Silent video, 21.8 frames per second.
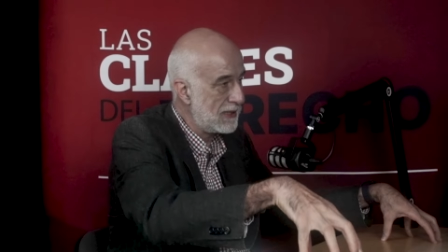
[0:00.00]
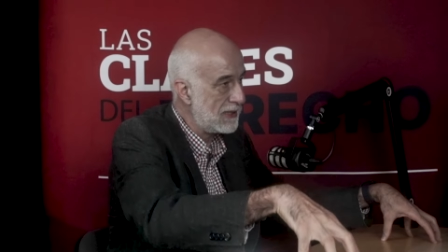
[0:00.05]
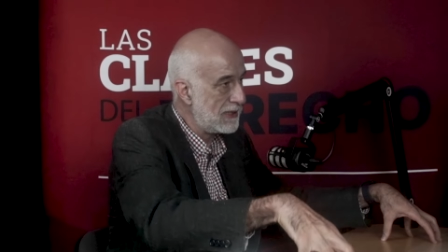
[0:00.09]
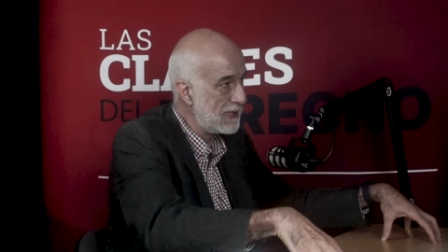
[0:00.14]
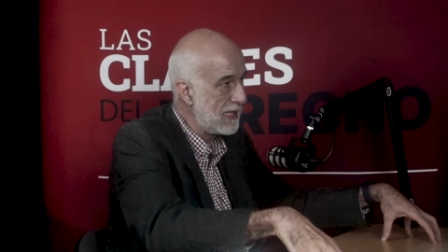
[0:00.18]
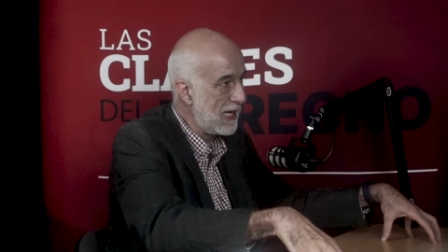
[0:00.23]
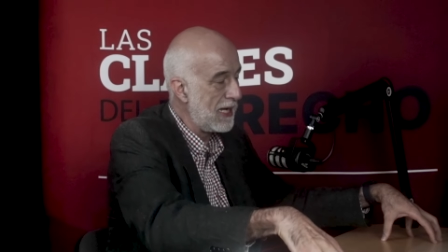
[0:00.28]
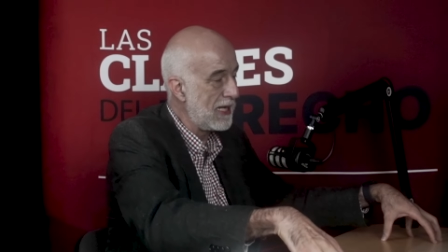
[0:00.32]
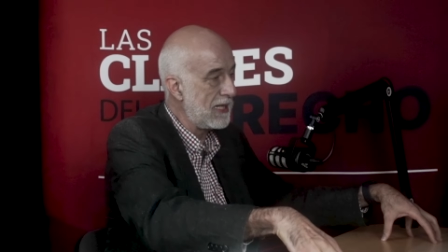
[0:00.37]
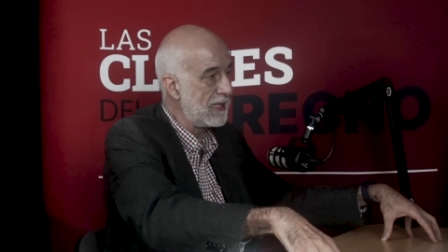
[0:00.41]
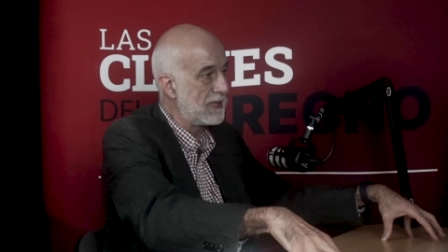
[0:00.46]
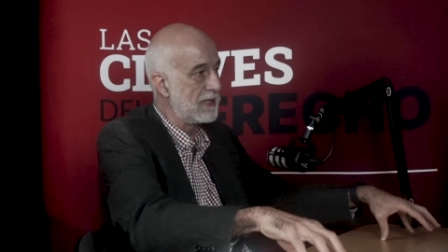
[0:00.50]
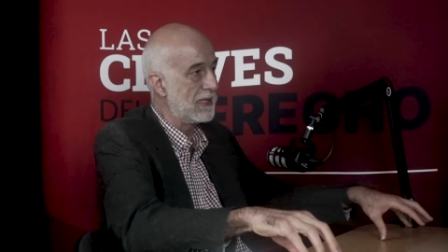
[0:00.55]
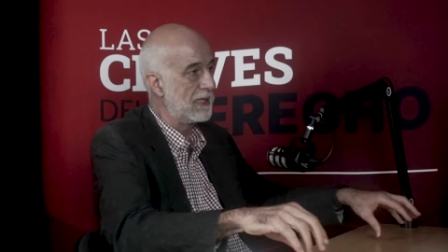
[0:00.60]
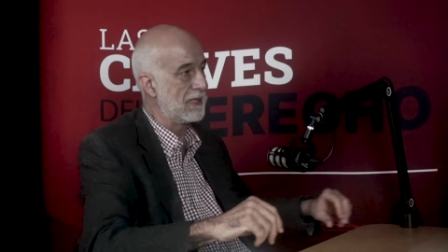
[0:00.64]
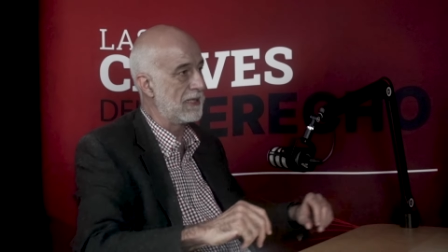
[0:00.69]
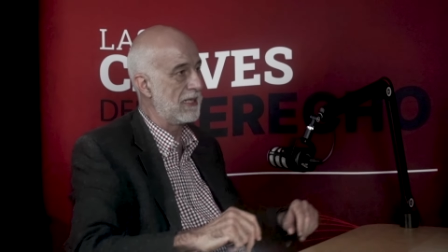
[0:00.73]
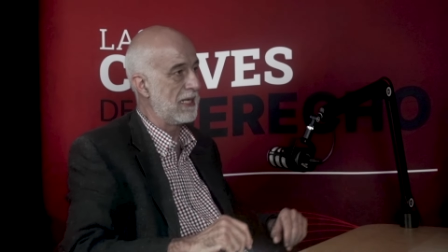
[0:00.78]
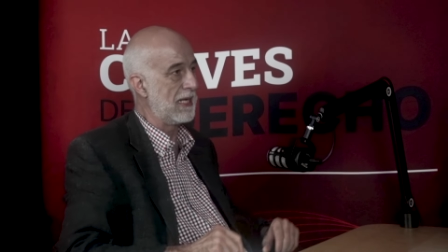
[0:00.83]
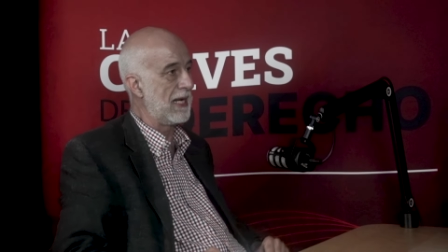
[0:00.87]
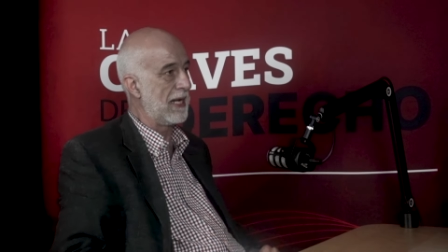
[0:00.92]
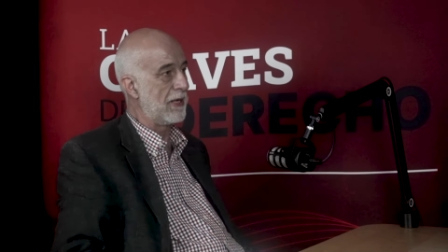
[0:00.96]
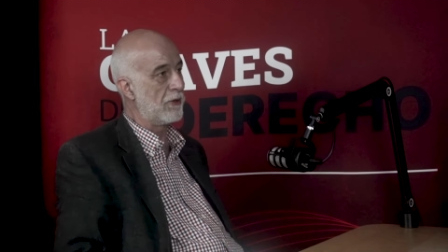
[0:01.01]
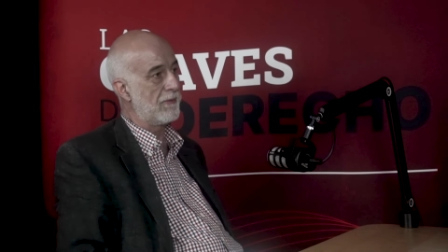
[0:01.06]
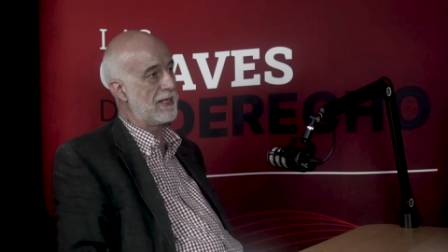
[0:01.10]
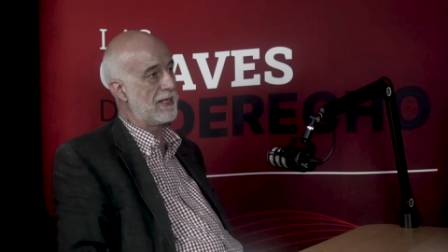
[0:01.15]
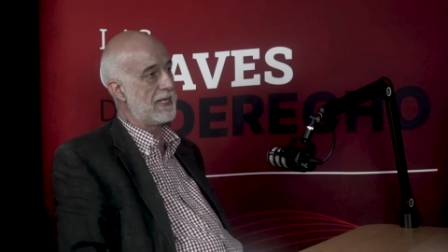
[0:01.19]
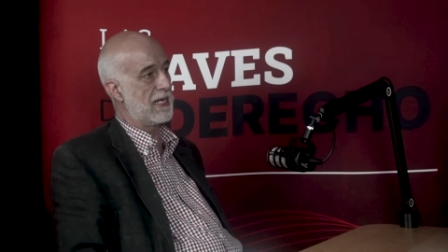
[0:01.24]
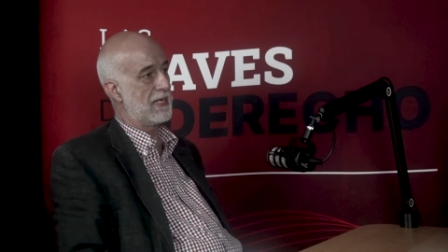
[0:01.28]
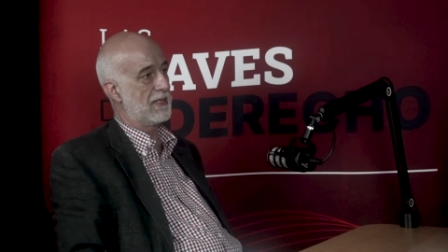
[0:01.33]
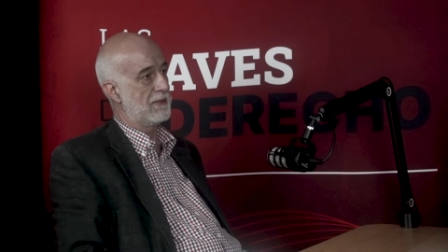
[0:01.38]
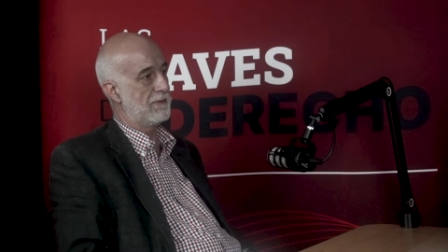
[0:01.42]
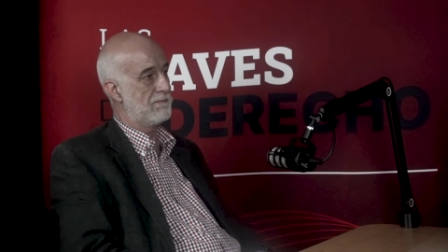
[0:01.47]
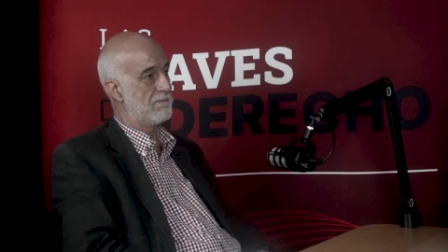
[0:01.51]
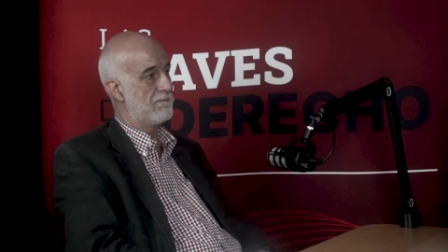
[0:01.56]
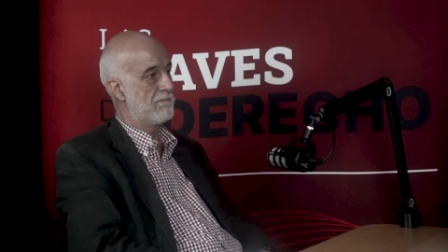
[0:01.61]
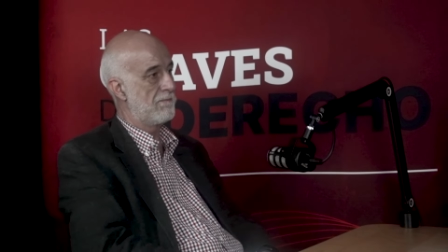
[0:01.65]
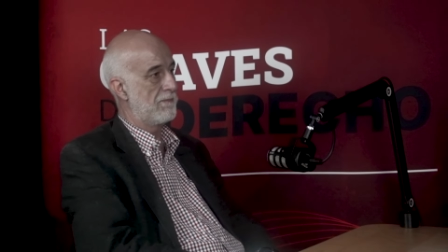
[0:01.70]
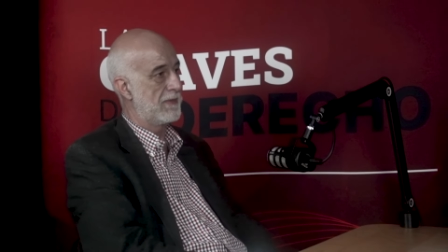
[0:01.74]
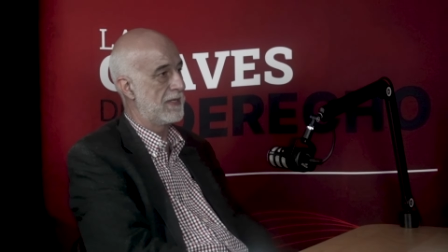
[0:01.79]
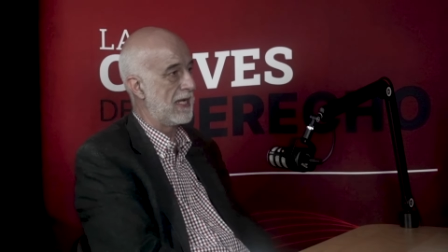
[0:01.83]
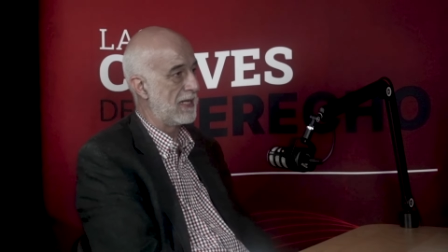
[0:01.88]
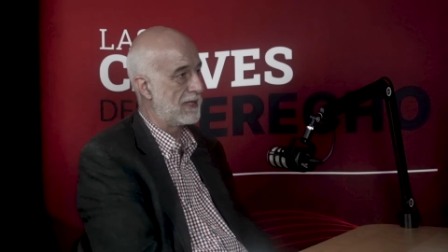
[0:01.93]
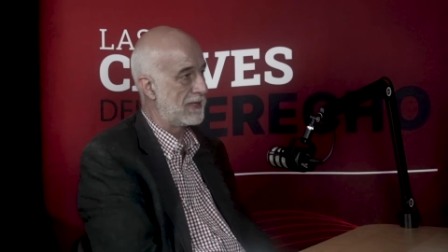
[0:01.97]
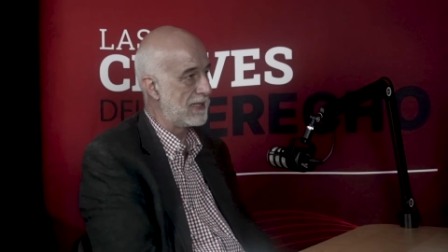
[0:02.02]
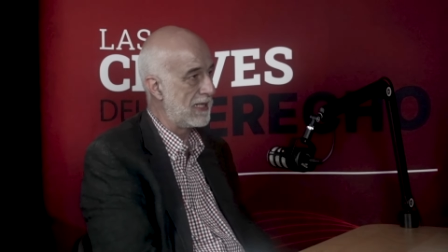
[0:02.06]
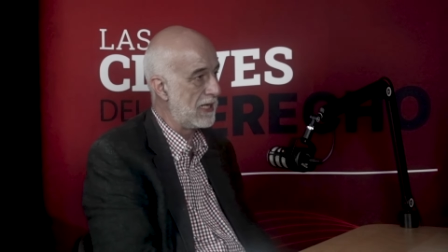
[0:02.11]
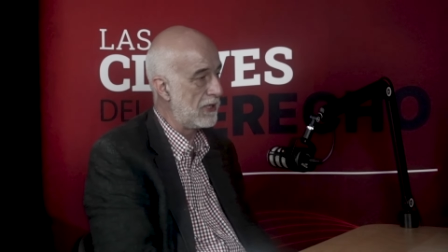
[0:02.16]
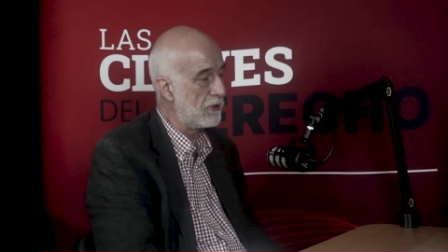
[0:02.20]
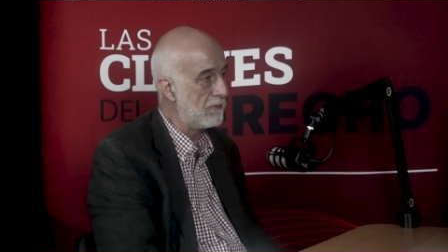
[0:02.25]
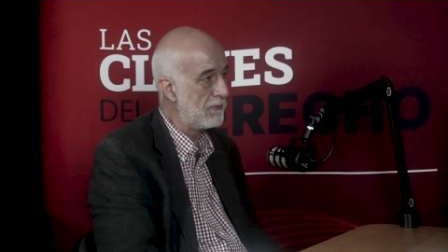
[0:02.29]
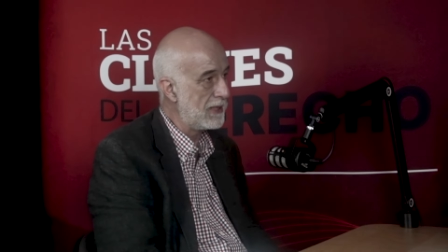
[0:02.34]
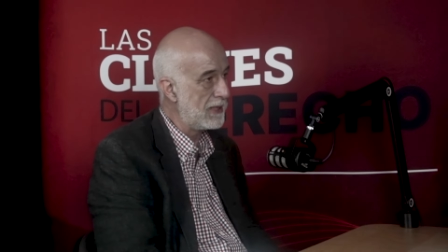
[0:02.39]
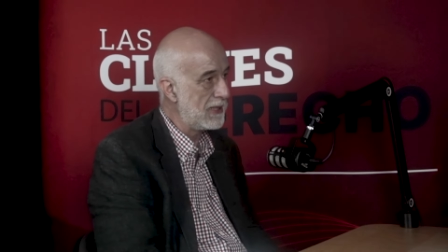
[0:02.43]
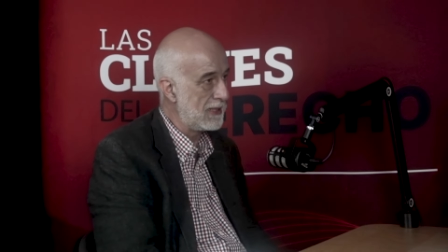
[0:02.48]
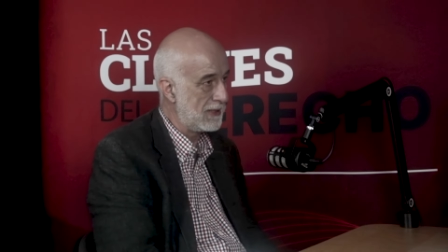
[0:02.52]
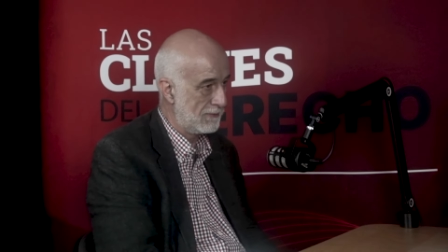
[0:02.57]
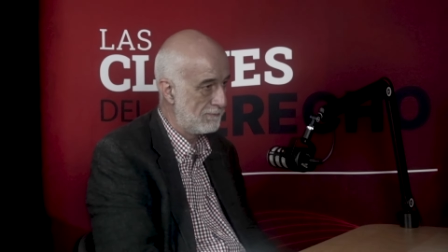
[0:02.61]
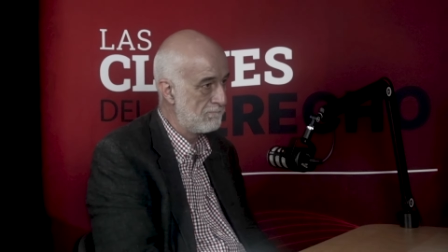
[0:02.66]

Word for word: ya es en, la novena. Correcto. Ya es en la novena.